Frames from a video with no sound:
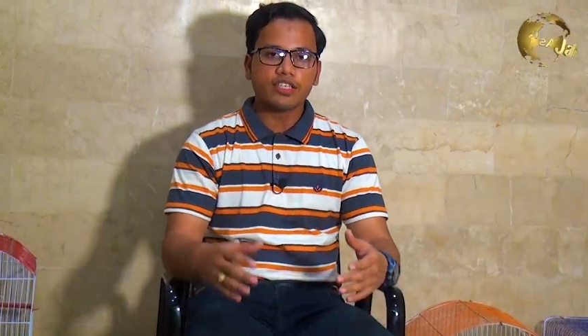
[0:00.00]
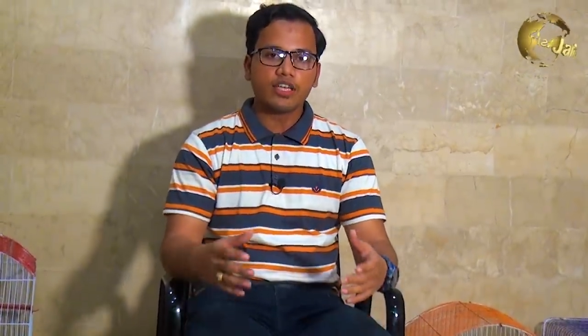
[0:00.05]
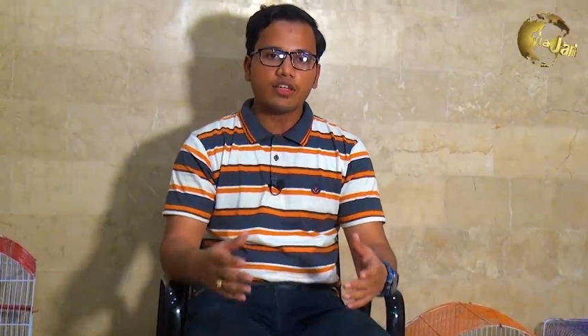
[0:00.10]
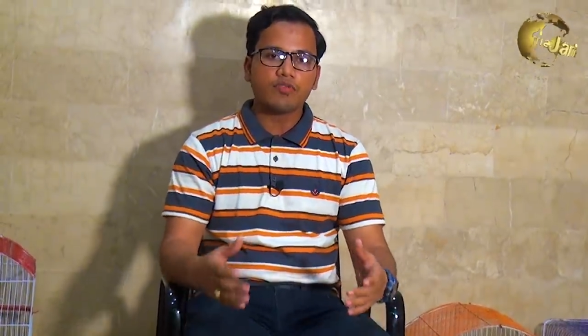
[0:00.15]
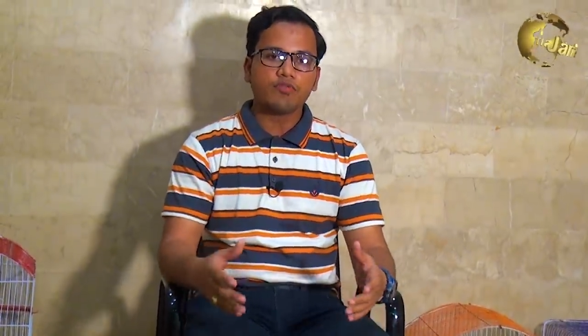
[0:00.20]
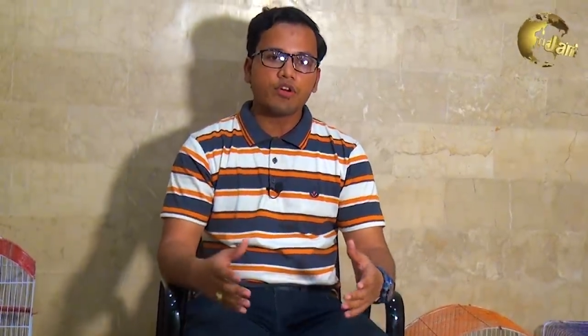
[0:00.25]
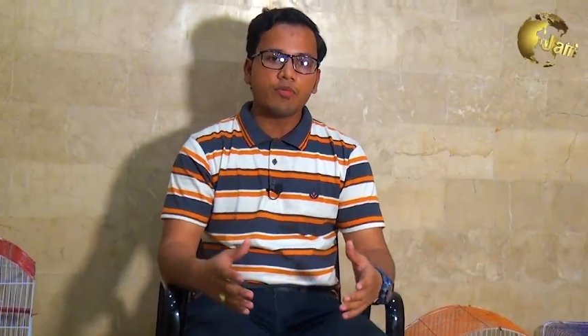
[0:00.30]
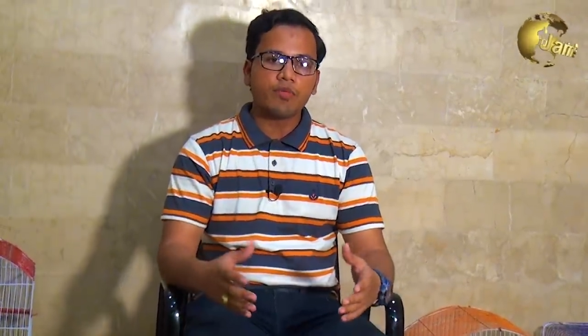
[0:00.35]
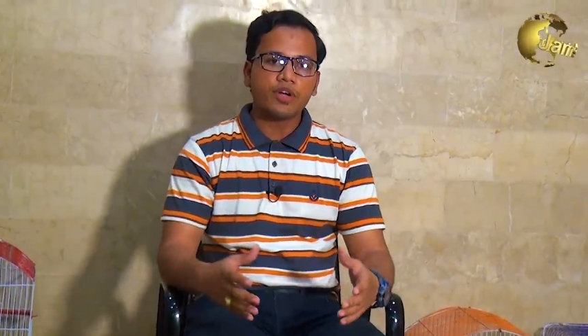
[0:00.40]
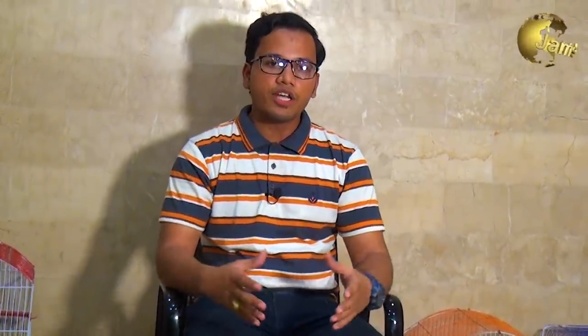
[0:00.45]
की
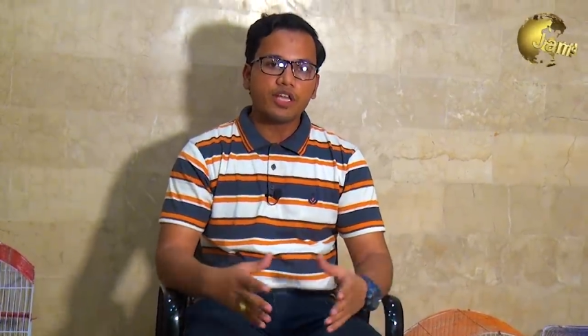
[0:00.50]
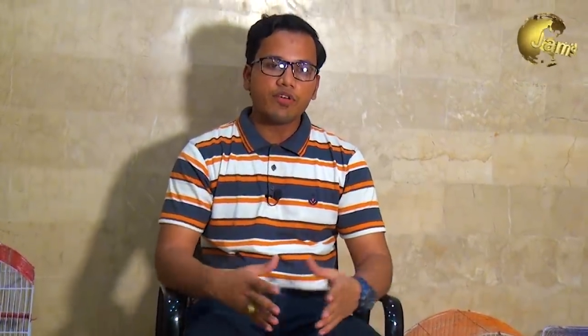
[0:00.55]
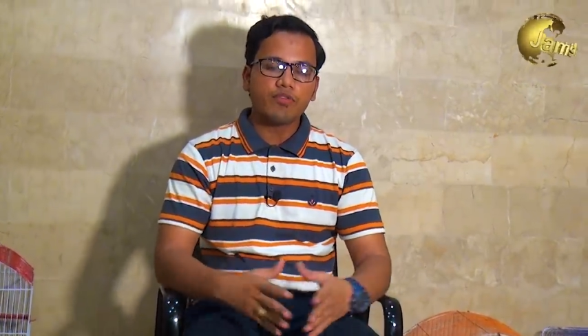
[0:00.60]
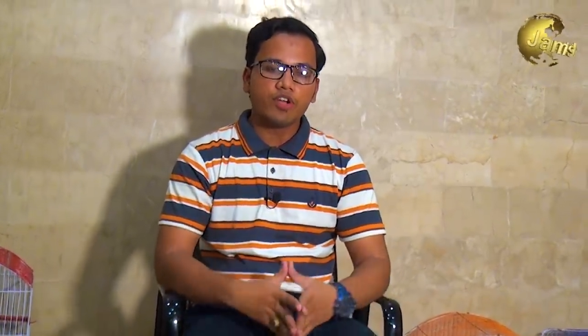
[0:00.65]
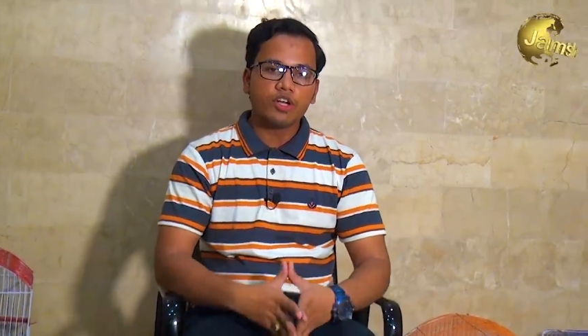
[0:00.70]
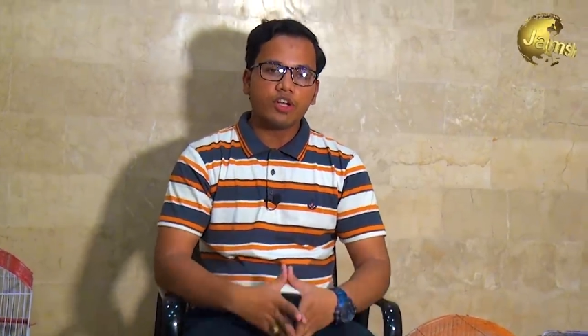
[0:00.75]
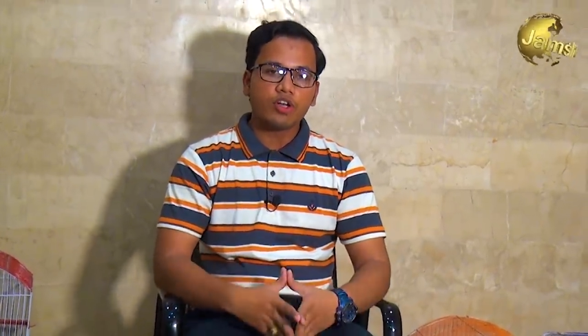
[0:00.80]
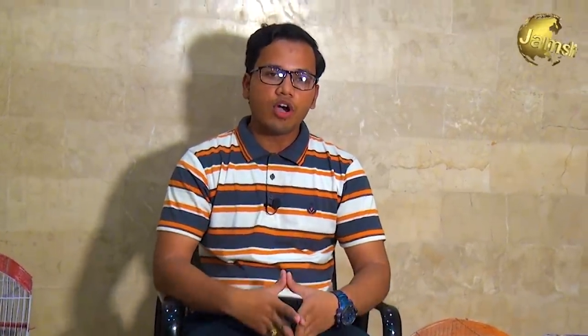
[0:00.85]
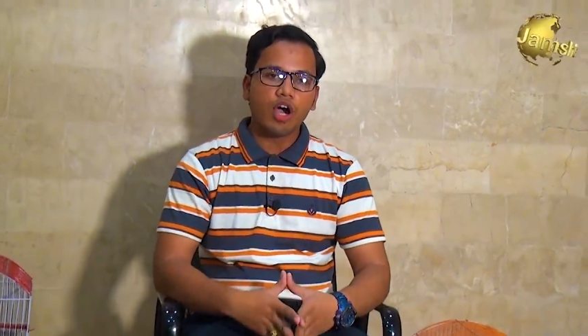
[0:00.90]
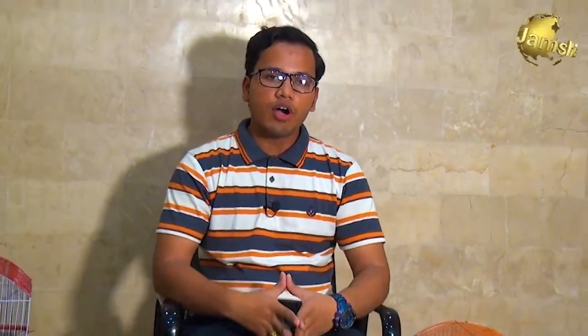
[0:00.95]
इन्फॉर्मेटिव
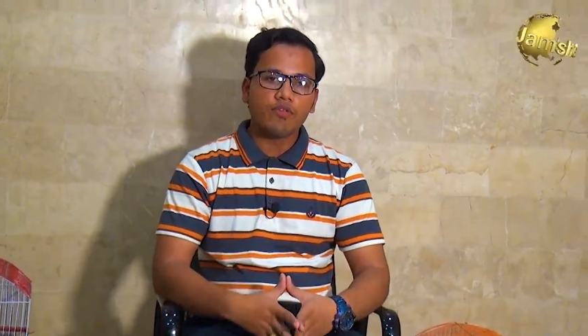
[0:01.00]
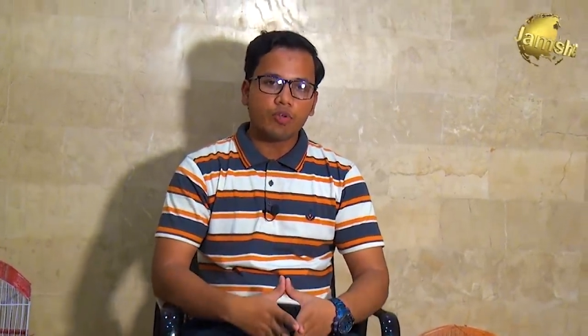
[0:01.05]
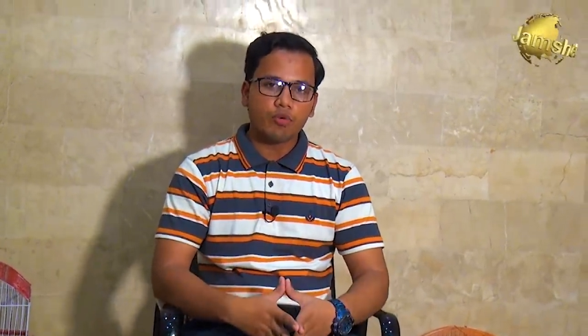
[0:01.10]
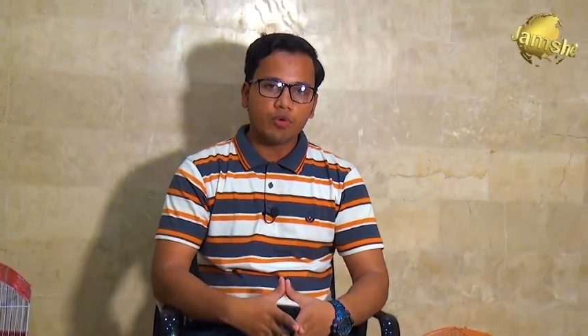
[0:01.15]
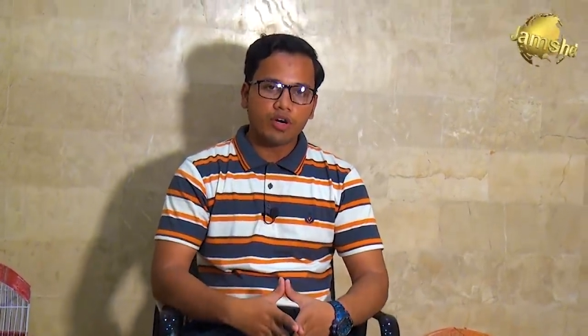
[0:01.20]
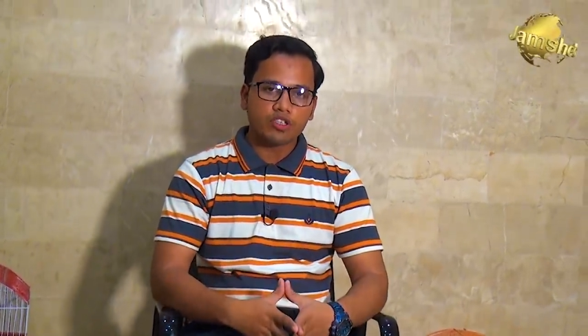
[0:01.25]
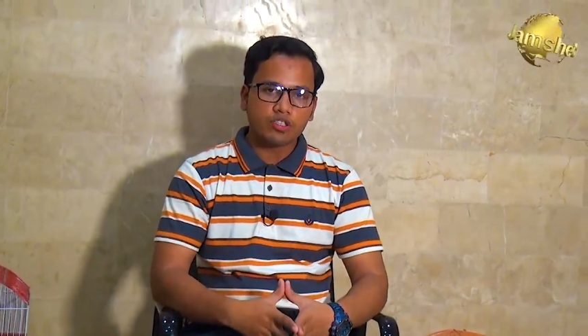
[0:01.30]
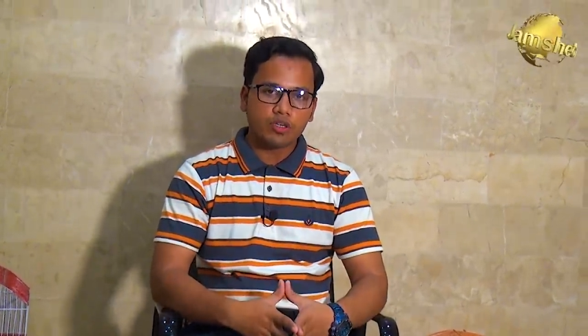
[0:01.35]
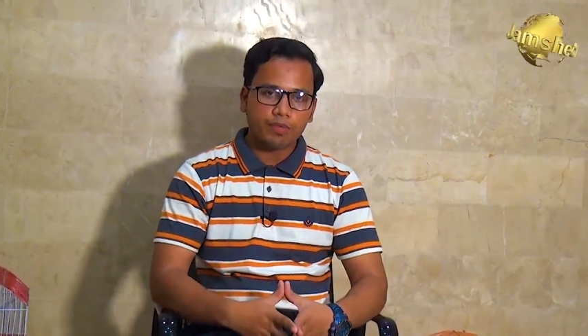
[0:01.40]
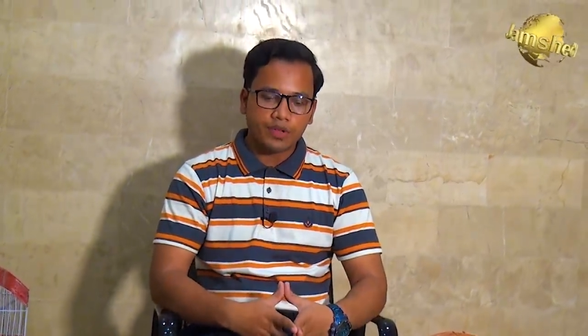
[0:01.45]
वीडियो आप
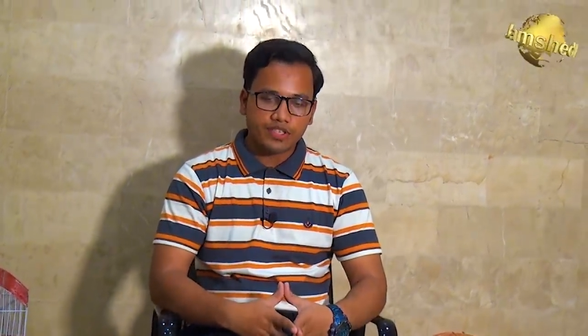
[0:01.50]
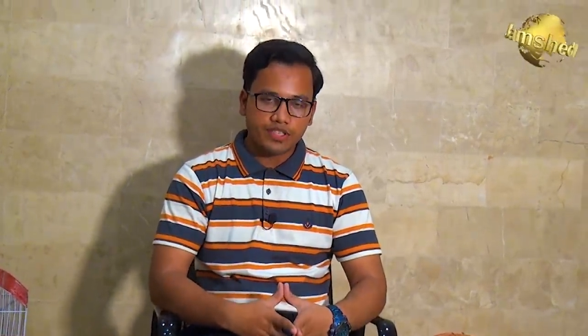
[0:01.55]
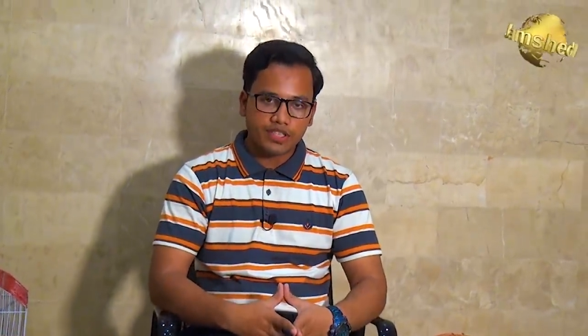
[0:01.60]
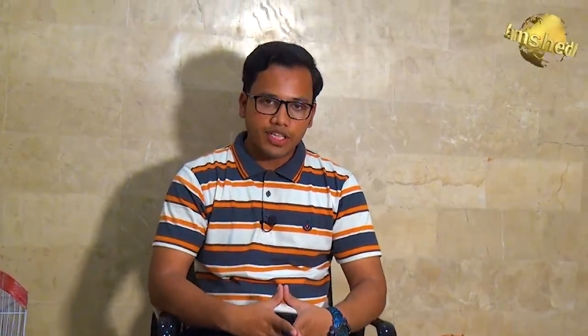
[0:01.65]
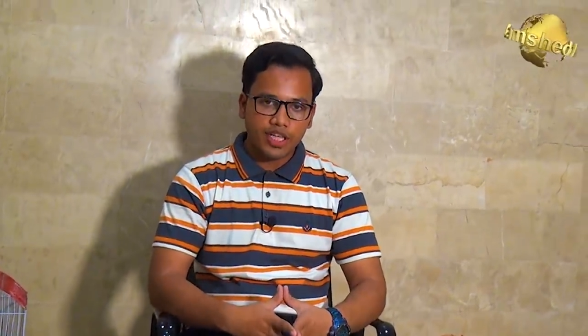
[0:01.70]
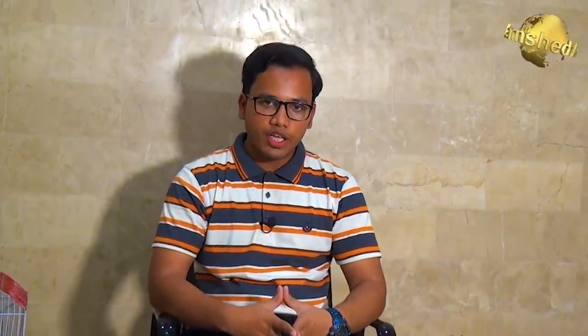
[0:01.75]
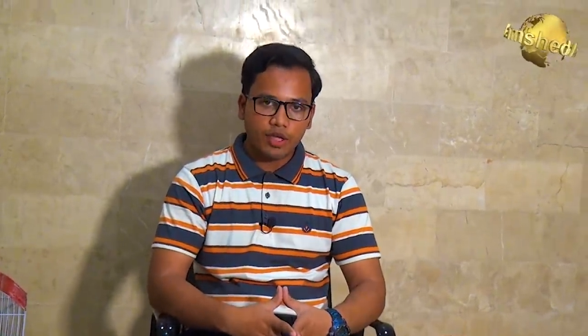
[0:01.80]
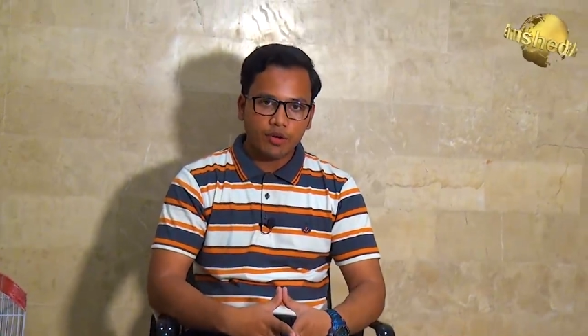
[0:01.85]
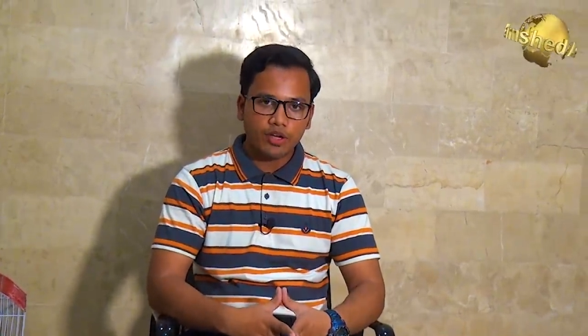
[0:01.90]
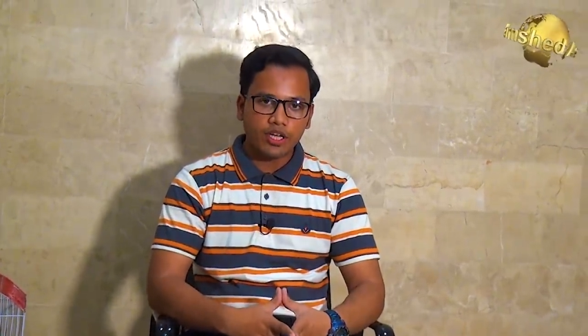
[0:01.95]
व्यूवर्स को
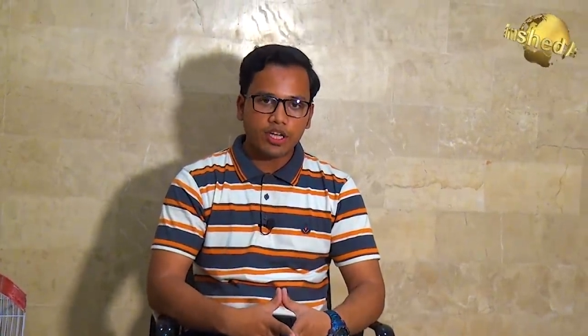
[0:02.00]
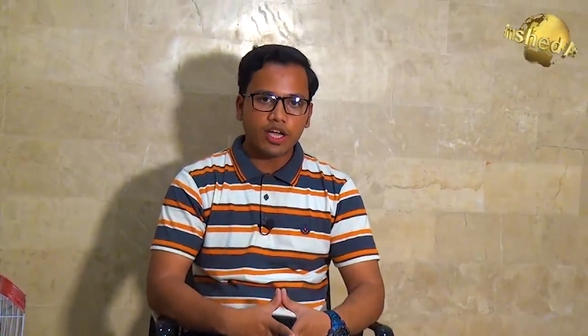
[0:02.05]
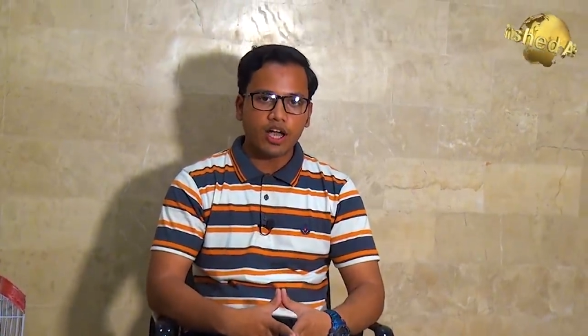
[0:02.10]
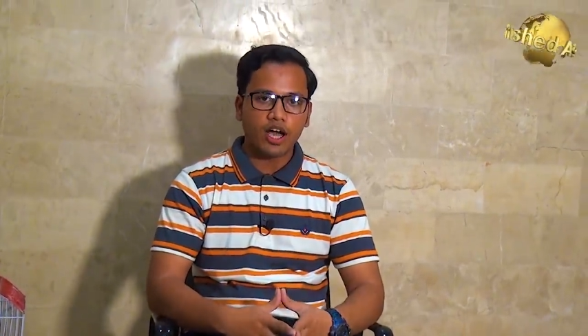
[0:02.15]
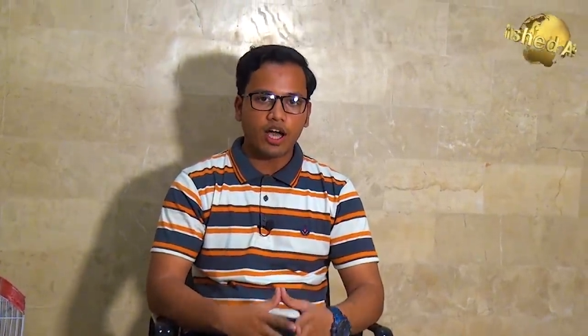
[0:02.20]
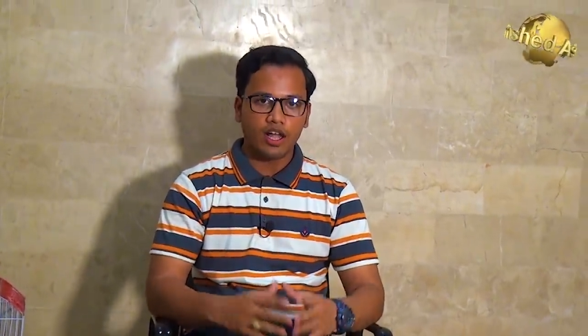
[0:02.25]
पसंद आई होगी